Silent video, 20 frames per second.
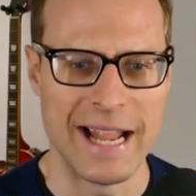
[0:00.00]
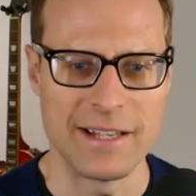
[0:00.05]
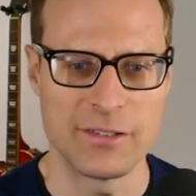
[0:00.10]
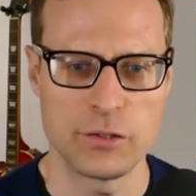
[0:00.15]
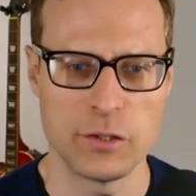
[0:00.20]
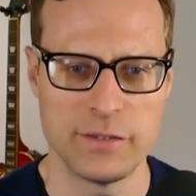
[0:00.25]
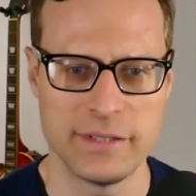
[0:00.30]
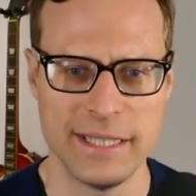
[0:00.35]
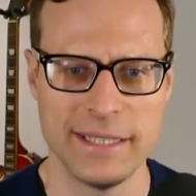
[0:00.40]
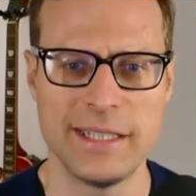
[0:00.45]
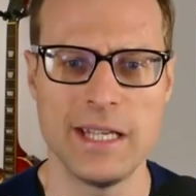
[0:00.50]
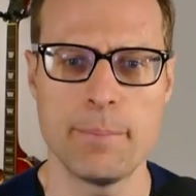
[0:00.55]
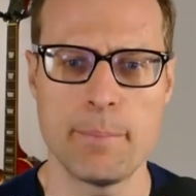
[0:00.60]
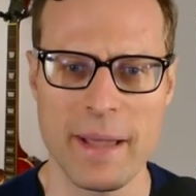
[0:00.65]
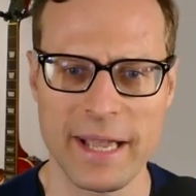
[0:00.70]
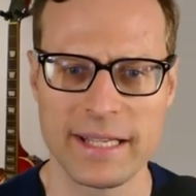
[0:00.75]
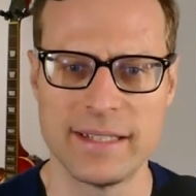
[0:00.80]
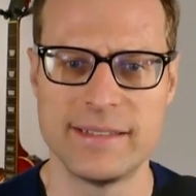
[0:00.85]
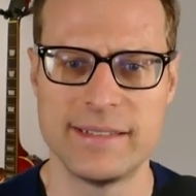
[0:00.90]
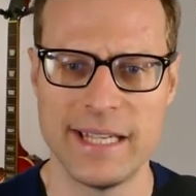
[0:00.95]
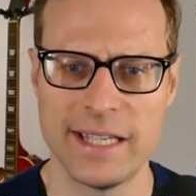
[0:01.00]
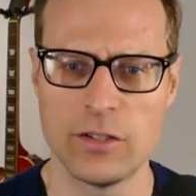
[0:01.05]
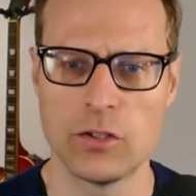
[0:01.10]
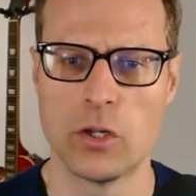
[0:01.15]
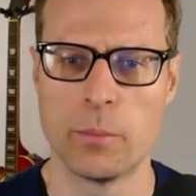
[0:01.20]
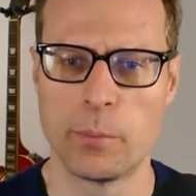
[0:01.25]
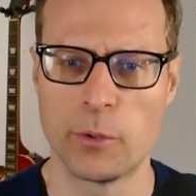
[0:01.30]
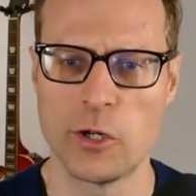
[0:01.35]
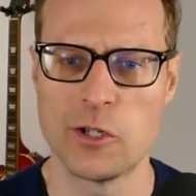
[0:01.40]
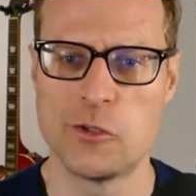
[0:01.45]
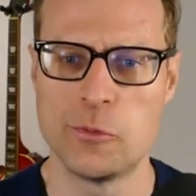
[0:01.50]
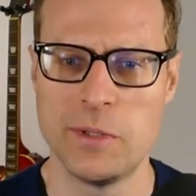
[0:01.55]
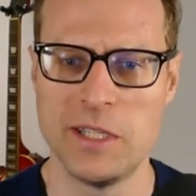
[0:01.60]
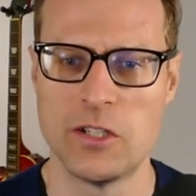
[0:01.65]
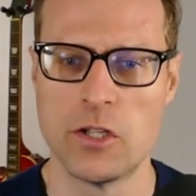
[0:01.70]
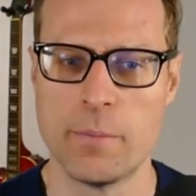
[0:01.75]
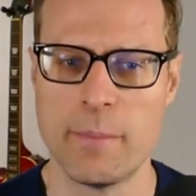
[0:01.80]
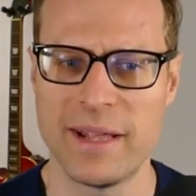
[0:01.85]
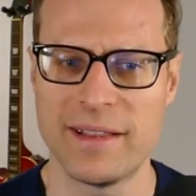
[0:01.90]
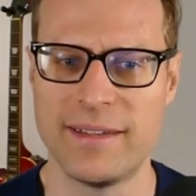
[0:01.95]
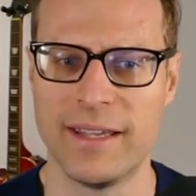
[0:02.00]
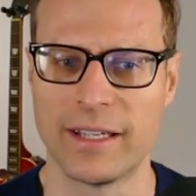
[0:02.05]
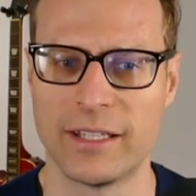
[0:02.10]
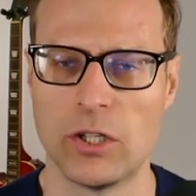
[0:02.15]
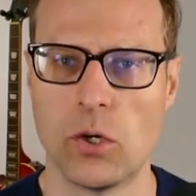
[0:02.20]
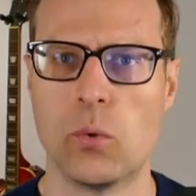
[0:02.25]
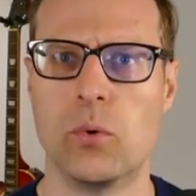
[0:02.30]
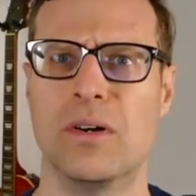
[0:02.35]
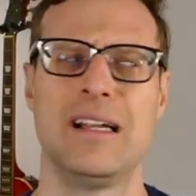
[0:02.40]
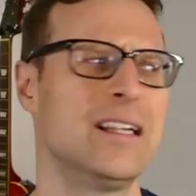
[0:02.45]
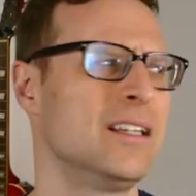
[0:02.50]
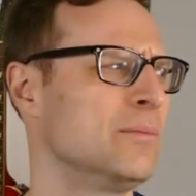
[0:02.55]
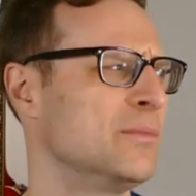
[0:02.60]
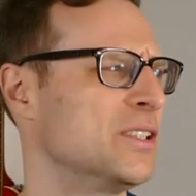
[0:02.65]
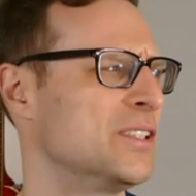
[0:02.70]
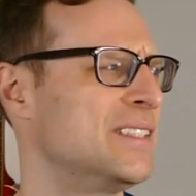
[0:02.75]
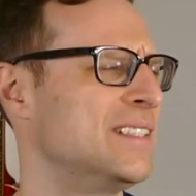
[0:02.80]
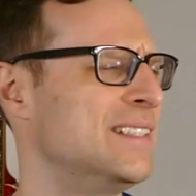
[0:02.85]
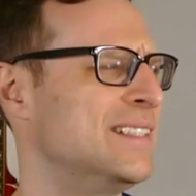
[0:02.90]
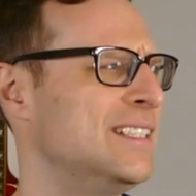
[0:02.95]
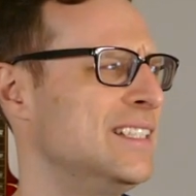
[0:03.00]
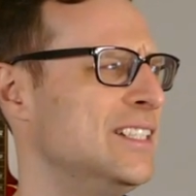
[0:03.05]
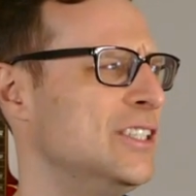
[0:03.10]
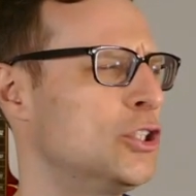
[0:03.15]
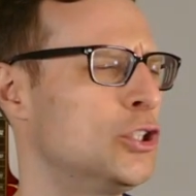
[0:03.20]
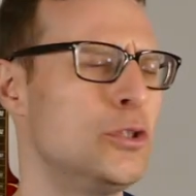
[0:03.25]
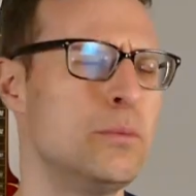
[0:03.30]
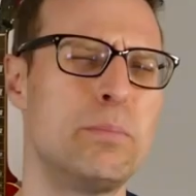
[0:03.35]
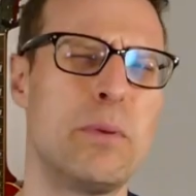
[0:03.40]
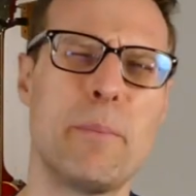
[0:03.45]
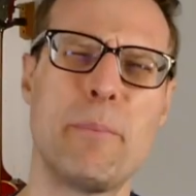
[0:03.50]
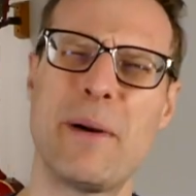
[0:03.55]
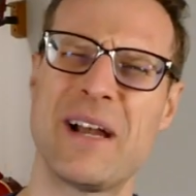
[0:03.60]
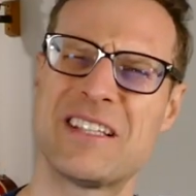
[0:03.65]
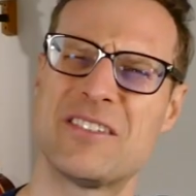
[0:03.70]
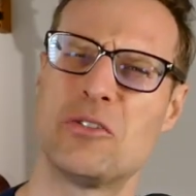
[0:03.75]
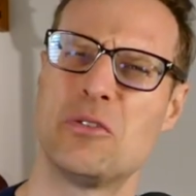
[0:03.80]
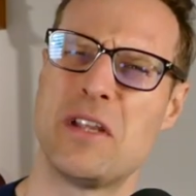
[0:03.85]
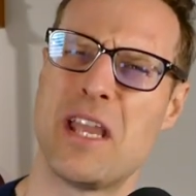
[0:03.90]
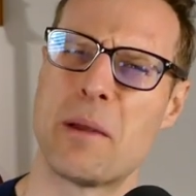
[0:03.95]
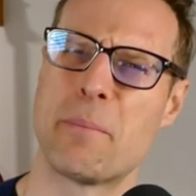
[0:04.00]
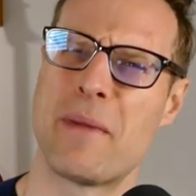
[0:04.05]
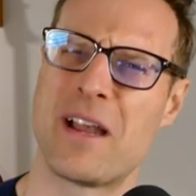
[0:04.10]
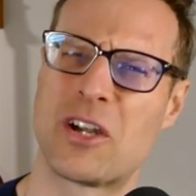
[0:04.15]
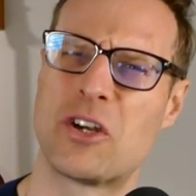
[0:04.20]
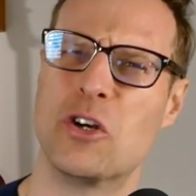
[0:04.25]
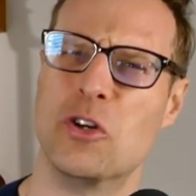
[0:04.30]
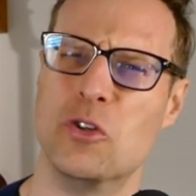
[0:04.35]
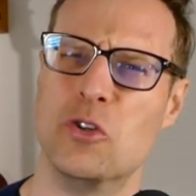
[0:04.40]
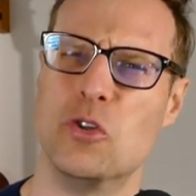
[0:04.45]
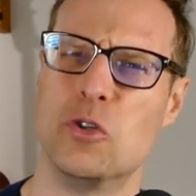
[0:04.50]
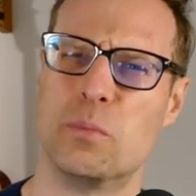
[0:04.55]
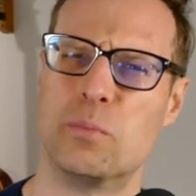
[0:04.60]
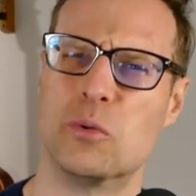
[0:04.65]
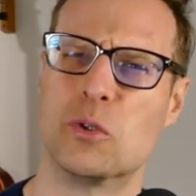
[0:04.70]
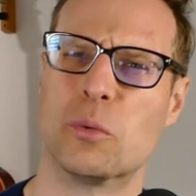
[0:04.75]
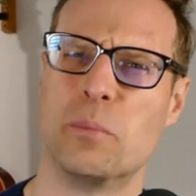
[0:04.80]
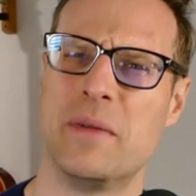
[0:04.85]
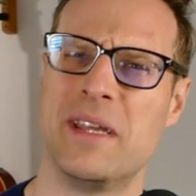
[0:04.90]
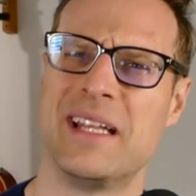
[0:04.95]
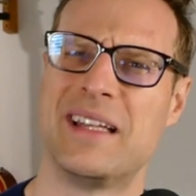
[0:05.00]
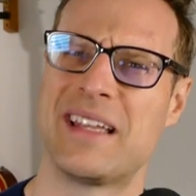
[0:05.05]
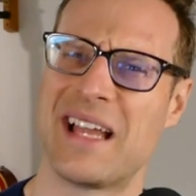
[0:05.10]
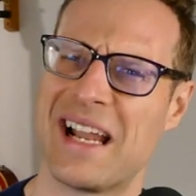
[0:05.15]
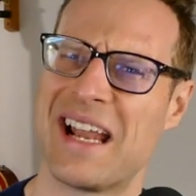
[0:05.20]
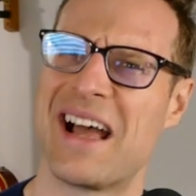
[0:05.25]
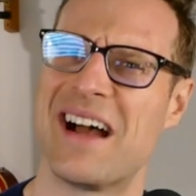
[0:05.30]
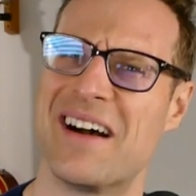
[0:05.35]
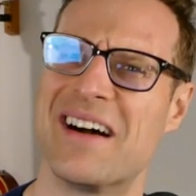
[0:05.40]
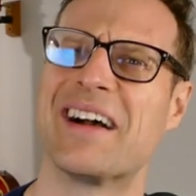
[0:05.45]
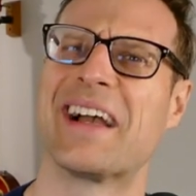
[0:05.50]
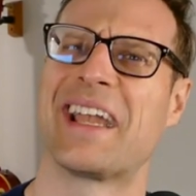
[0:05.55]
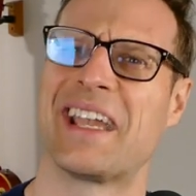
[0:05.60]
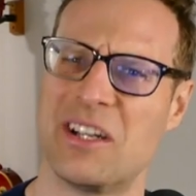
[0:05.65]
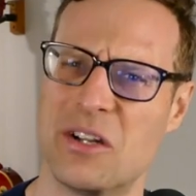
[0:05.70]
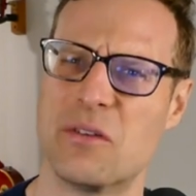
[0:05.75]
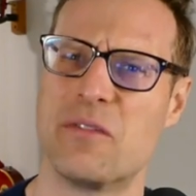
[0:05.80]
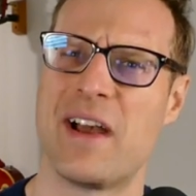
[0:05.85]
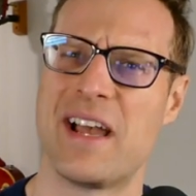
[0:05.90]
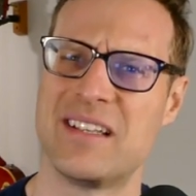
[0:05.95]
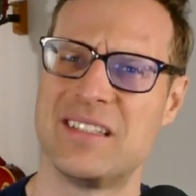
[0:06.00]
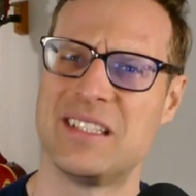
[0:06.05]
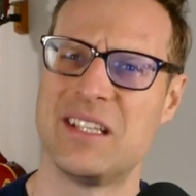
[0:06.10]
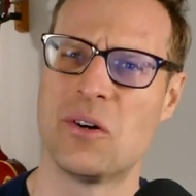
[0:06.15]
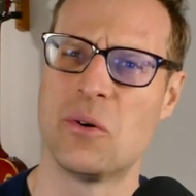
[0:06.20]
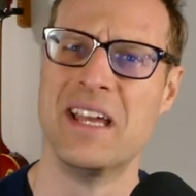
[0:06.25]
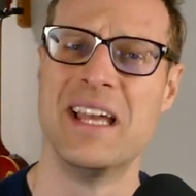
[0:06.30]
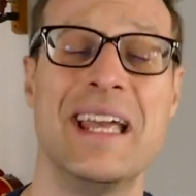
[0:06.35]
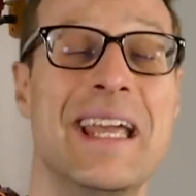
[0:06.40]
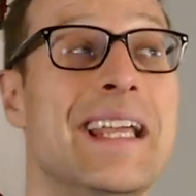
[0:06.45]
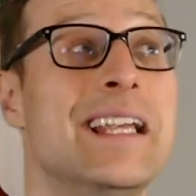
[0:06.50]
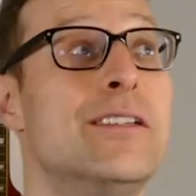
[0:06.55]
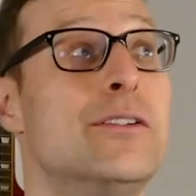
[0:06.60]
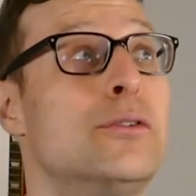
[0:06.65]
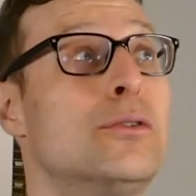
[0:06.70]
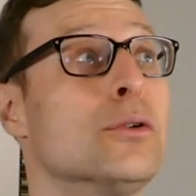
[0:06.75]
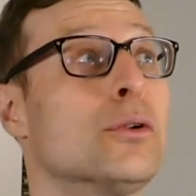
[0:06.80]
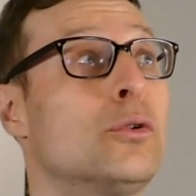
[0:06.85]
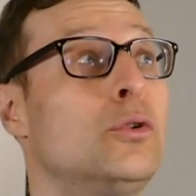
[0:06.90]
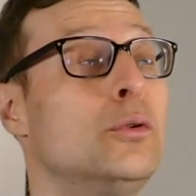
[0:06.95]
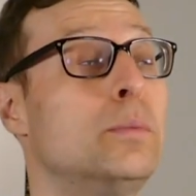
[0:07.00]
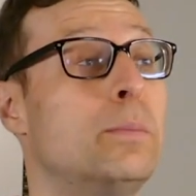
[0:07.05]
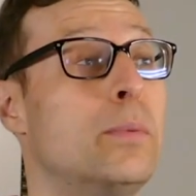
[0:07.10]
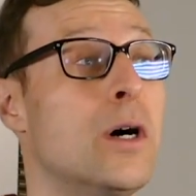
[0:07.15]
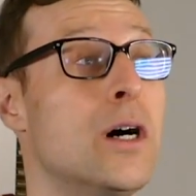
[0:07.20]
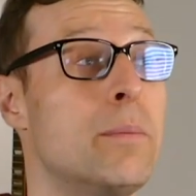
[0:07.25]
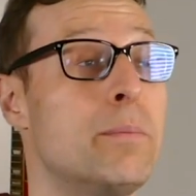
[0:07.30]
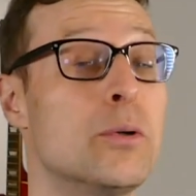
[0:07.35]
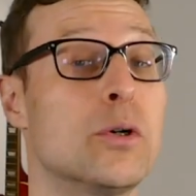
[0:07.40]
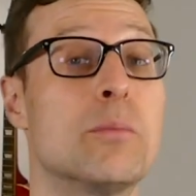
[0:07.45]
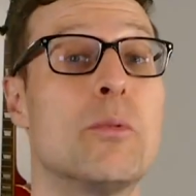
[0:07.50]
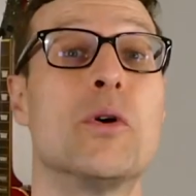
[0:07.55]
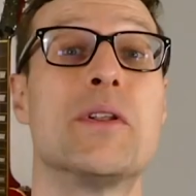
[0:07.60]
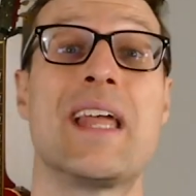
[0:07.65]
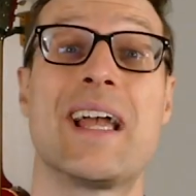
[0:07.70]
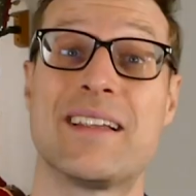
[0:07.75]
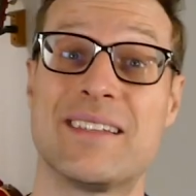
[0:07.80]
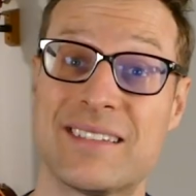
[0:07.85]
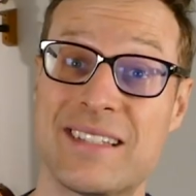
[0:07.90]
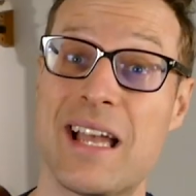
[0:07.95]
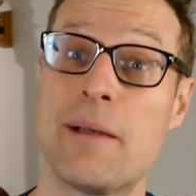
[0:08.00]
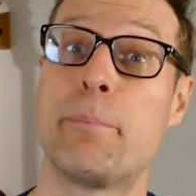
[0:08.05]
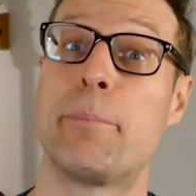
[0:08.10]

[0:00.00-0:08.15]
la Société parisienne de produits et de matériaux. Je me suis dit, je suis pas particulièrement connu pour mes talents en rénovation et surtout pas pour mon accent